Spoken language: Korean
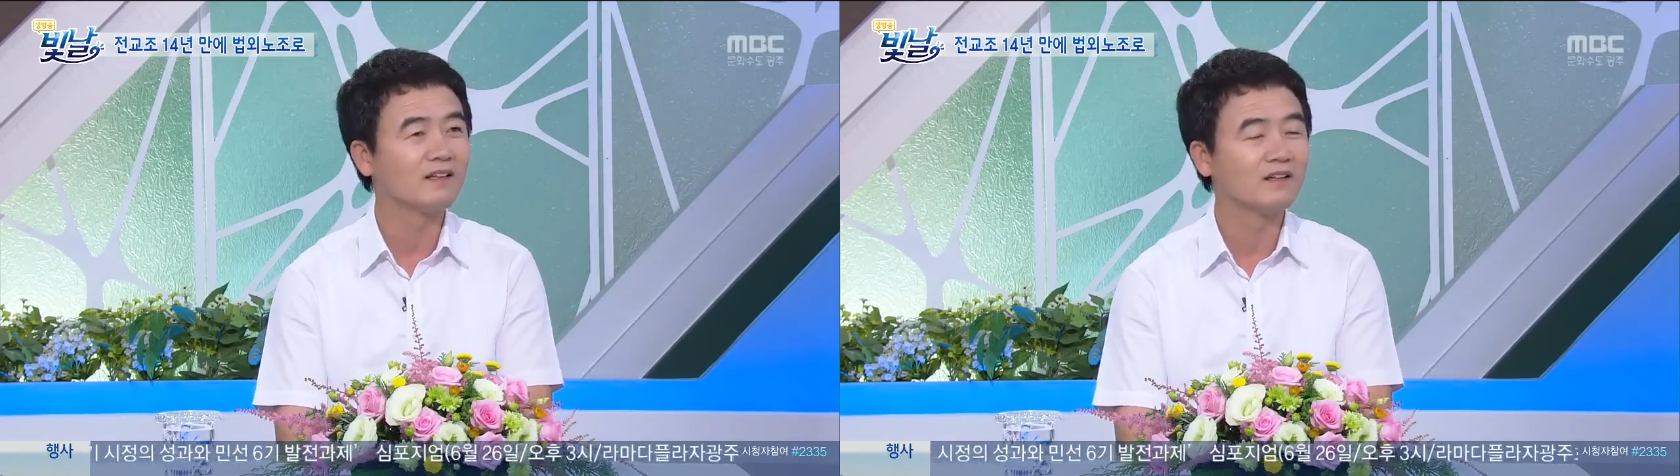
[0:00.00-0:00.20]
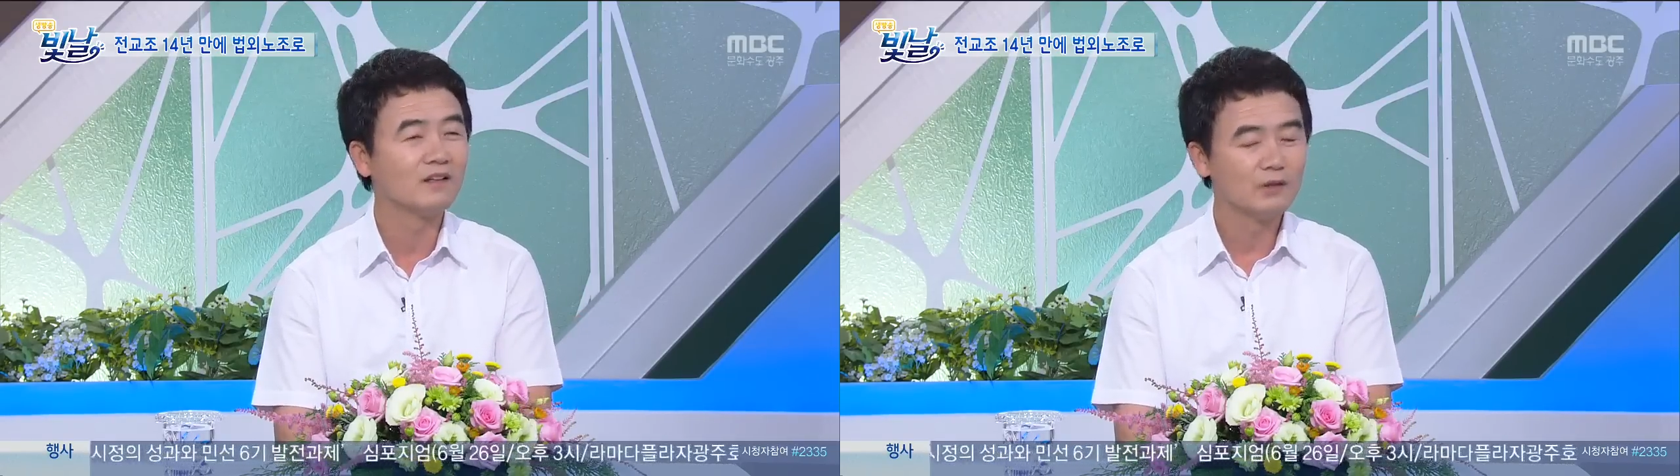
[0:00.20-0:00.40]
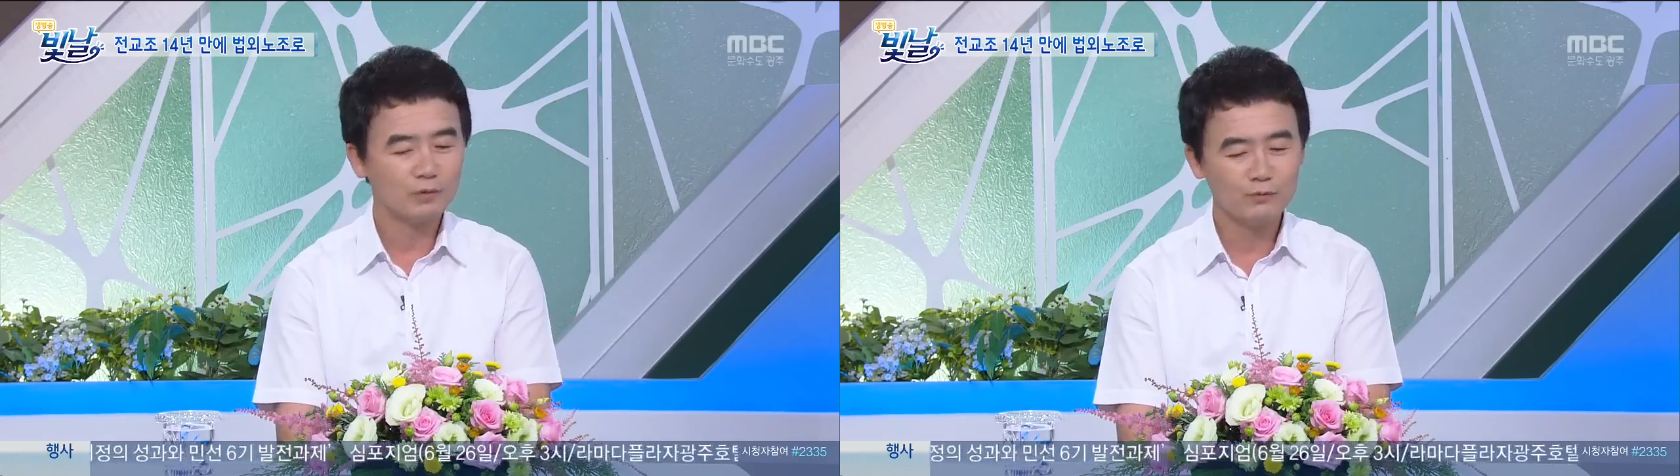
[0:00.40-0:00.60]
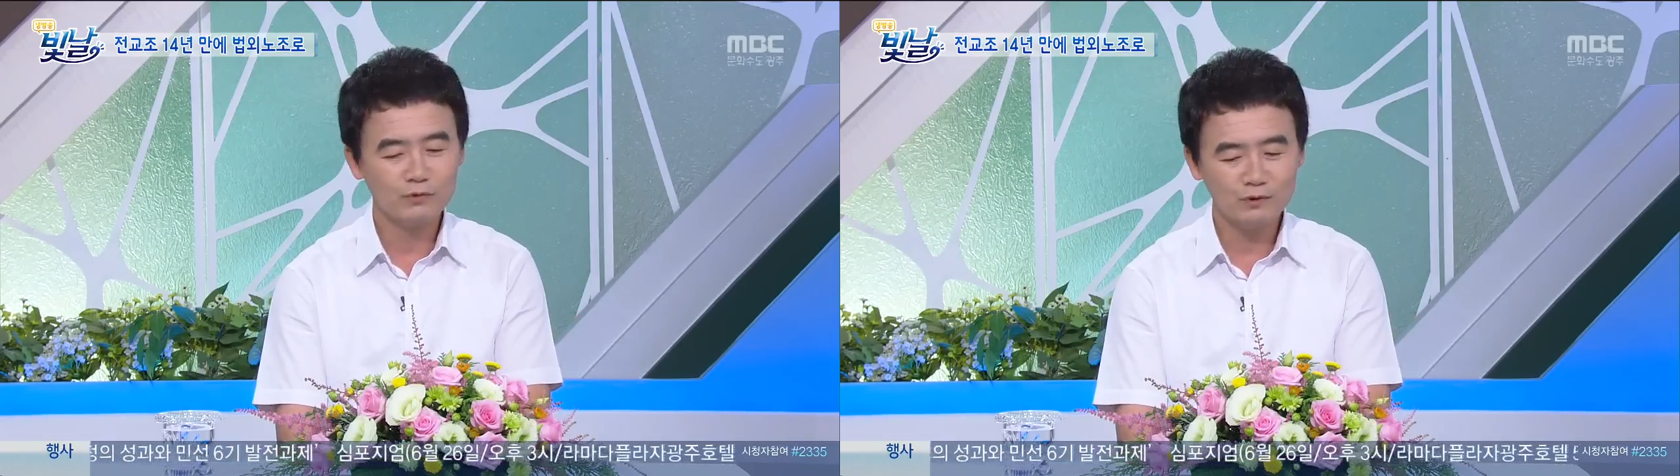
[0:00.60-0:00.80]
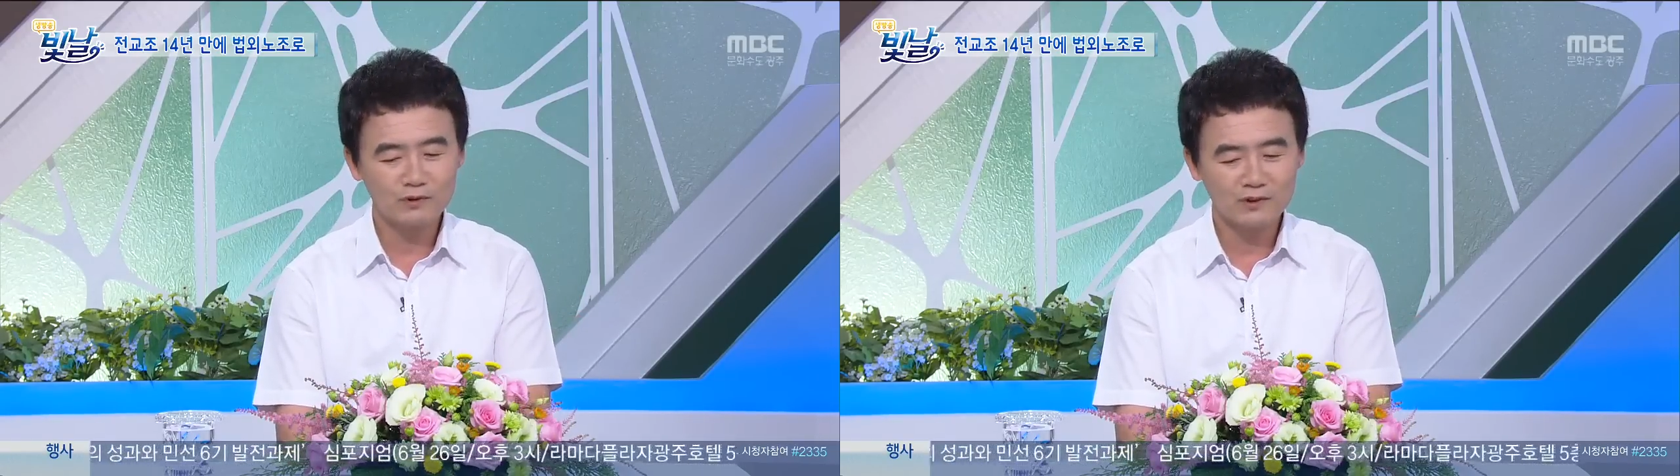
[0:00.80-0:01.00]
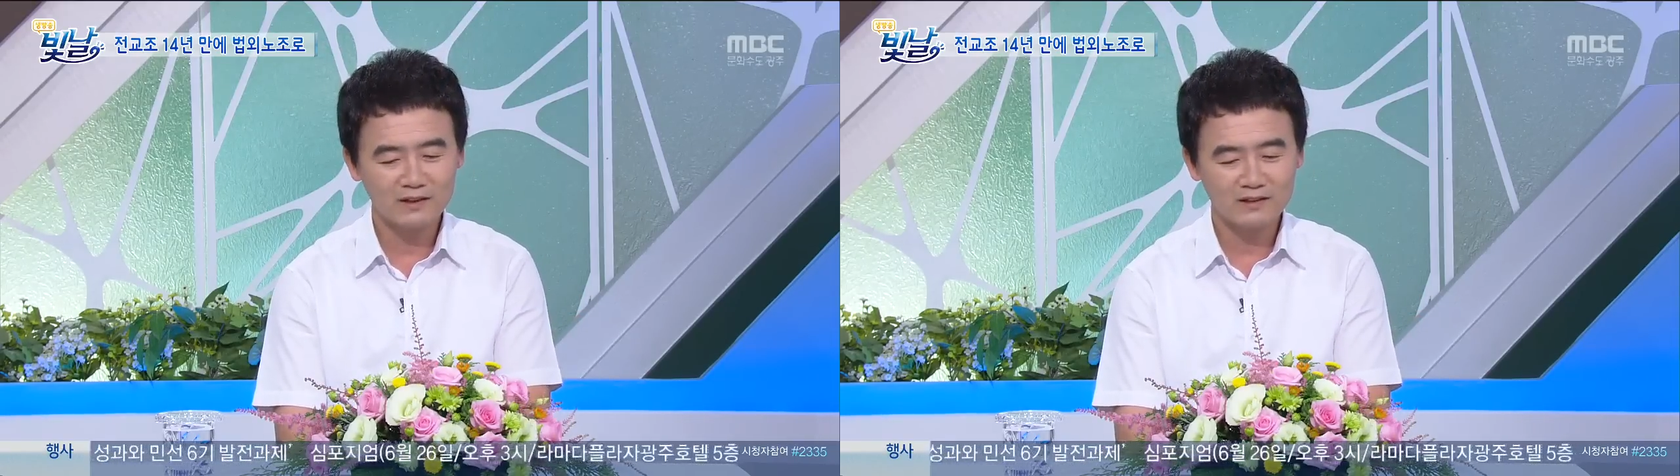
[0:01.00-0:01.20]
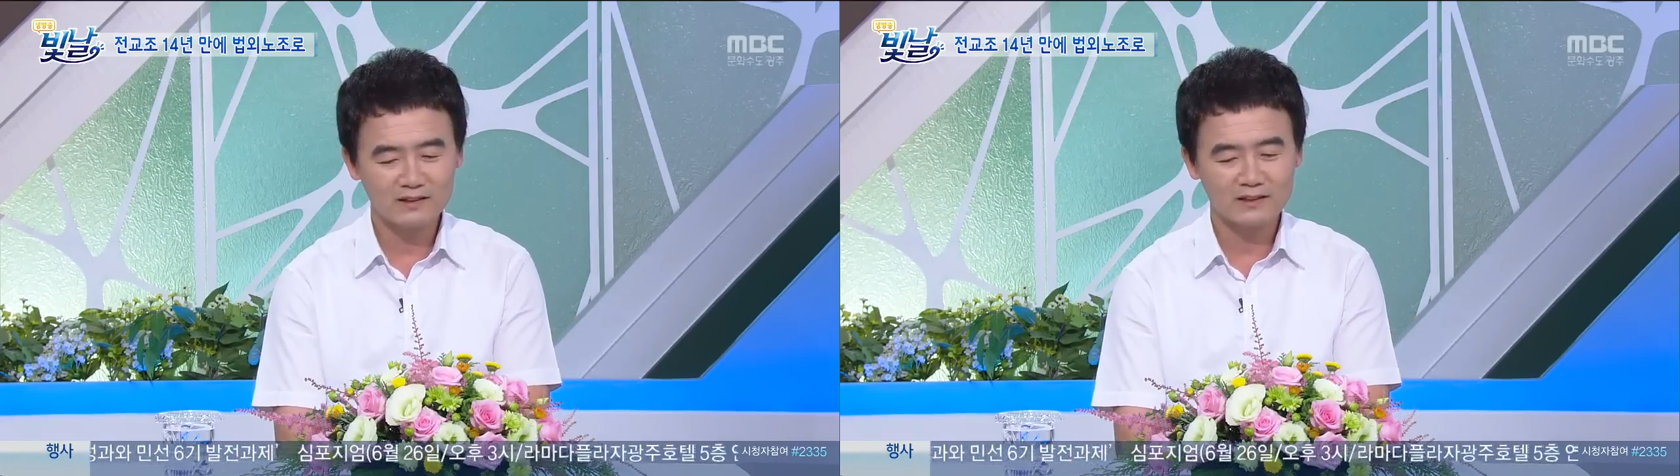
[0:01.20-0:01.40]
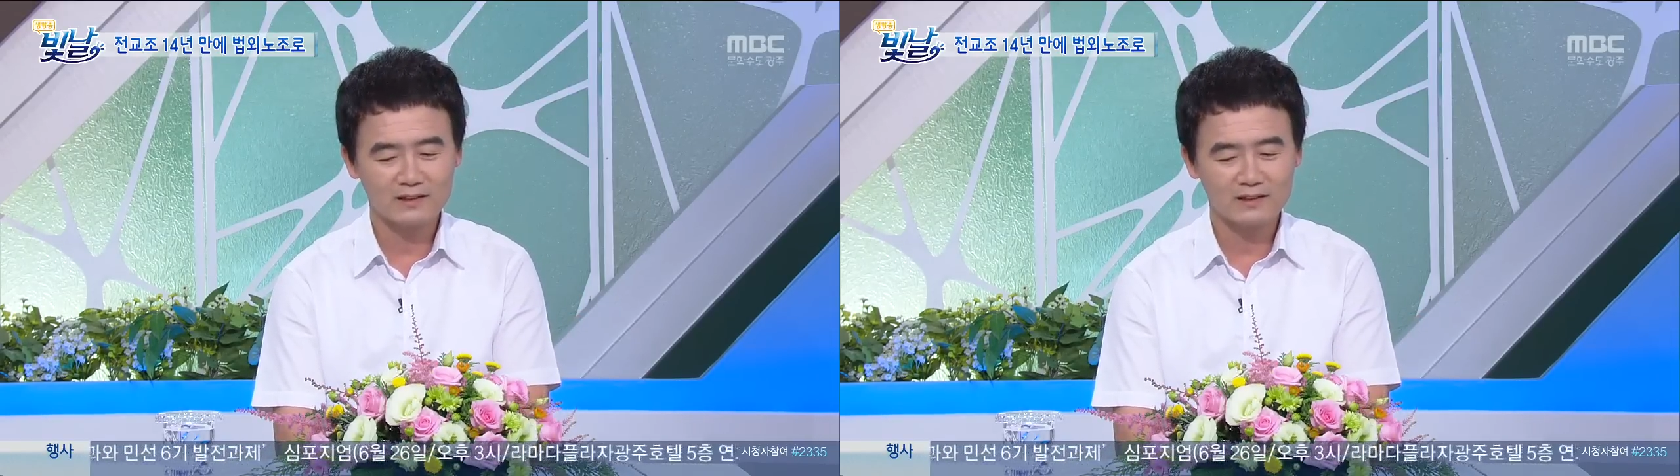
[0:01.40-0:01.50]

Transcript: 네. 법률로 정할 것이